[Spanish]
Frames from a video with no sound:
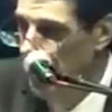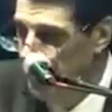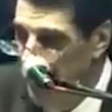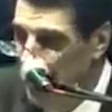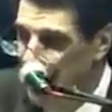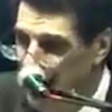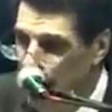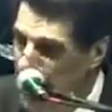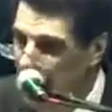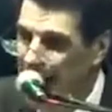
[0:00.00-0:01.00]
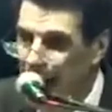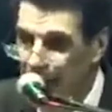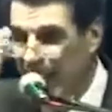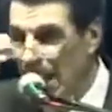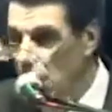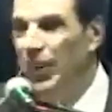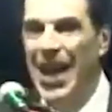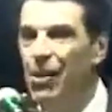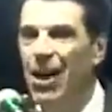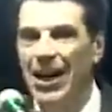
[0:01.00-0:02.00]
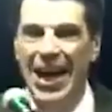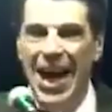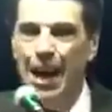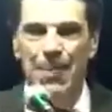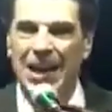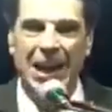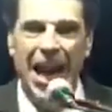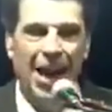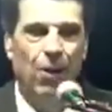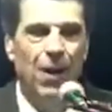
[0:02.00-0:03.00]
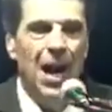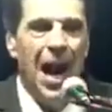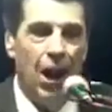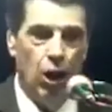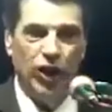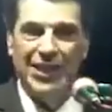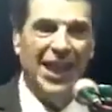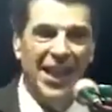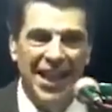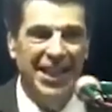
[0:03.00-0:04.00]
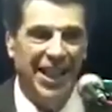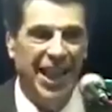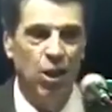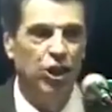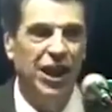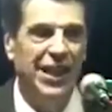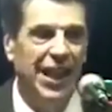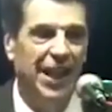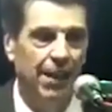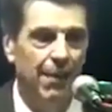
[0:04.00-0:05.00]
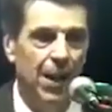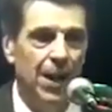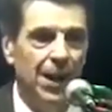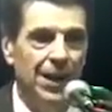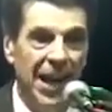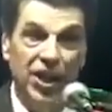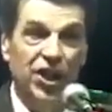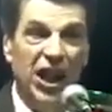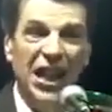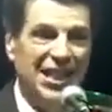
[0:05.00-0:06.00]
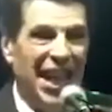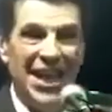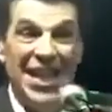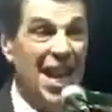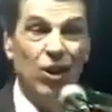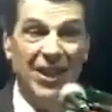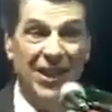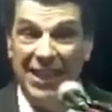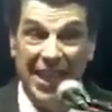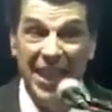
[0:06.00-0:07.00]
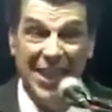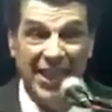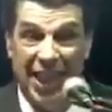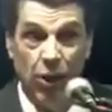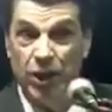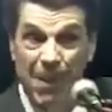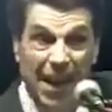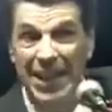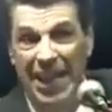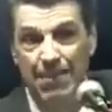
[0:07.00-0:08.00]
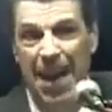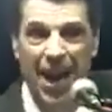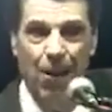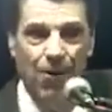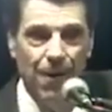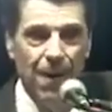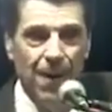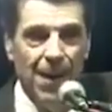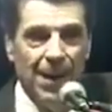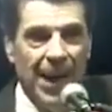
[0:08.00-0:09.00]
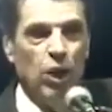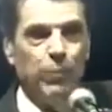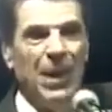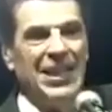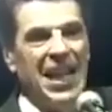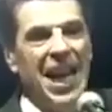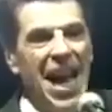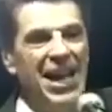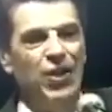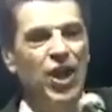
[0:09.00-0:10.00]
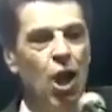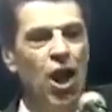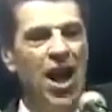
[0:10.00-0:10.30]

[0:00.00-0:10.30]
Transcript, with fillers: Está escrito bien claro, es que yo quiero aclarar bien claro a los satanistas que nos critican. Y en Chile está lleno de satanistas que nos mandan email que nos van a hacer eso y